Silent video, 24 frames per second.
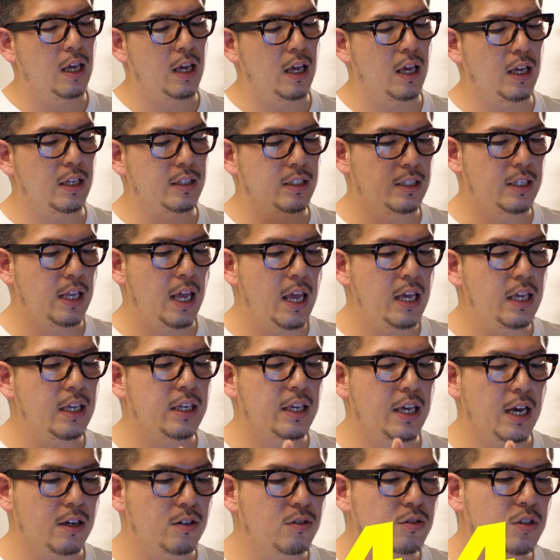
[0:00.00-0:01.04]
えー、せん
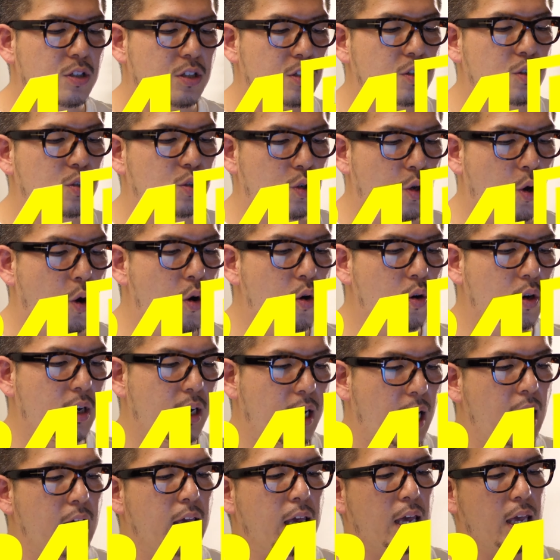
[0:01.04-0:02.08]
ひゃくにじゅうよん
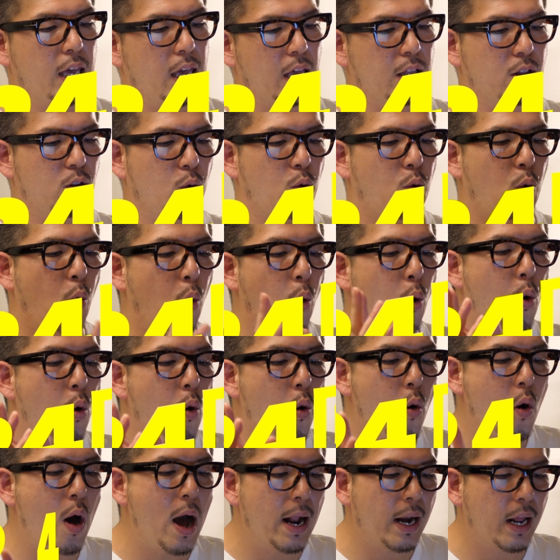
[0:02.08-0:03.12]
かい、えーと、
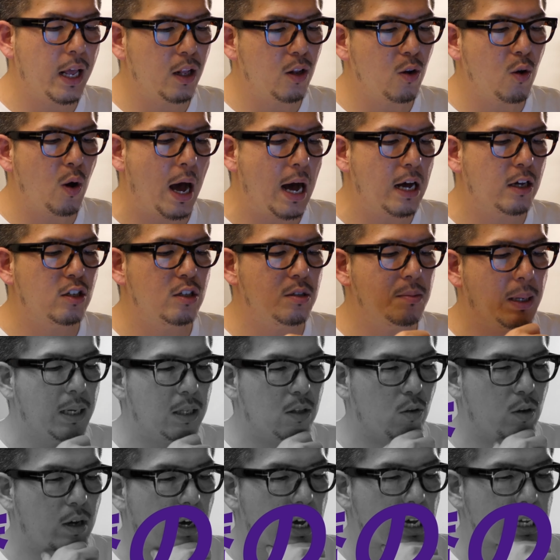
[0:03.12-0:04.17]
大荒れの悪魔
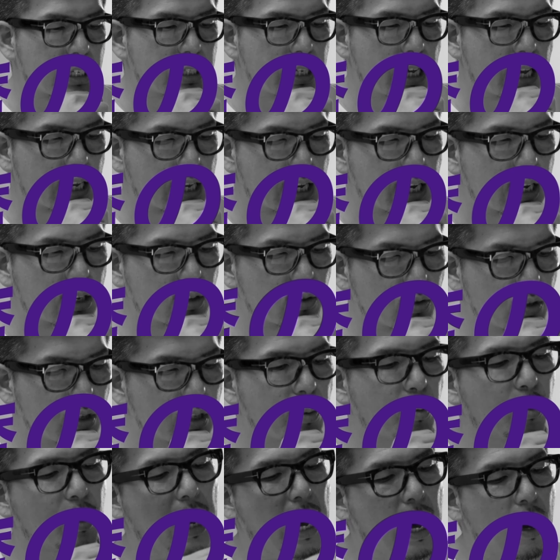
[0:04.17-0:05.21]
の開催会といっ
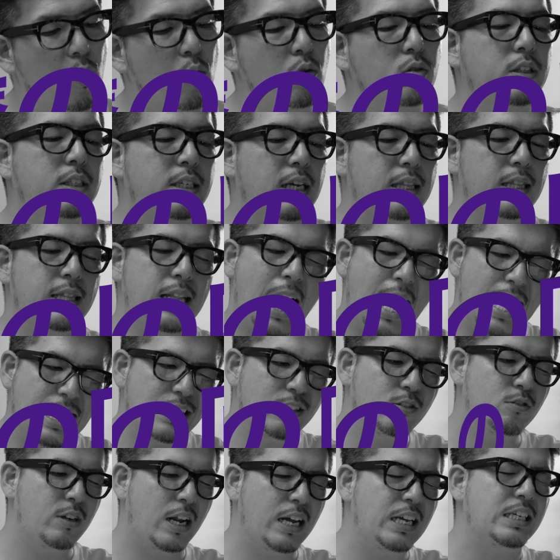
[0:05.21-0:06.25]
ても過言じゃな
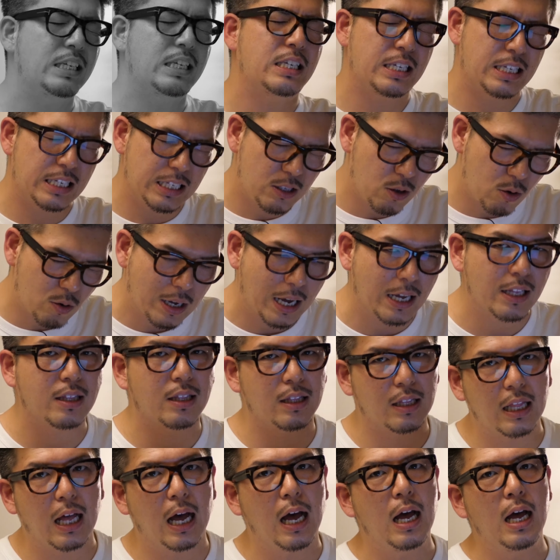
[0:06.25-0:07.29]
いぐらいひどかっ
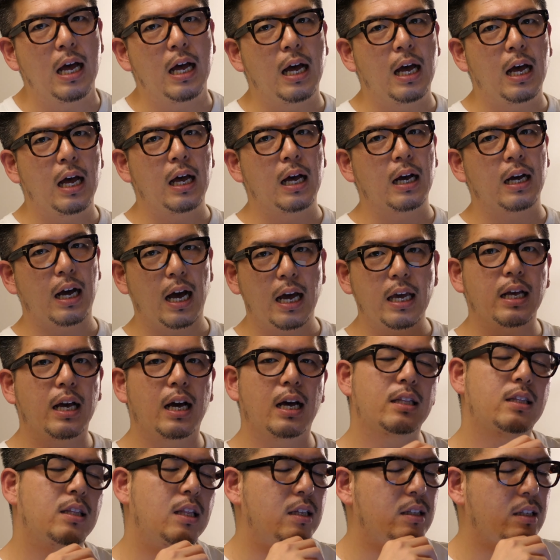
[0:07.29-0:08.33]
た回が
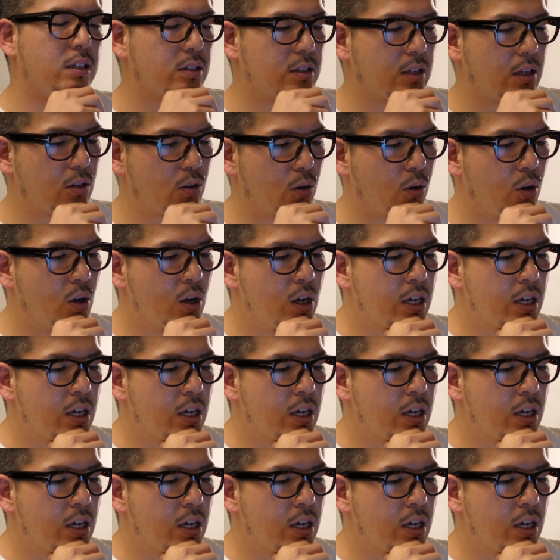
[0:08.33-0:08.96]
あったんですけど、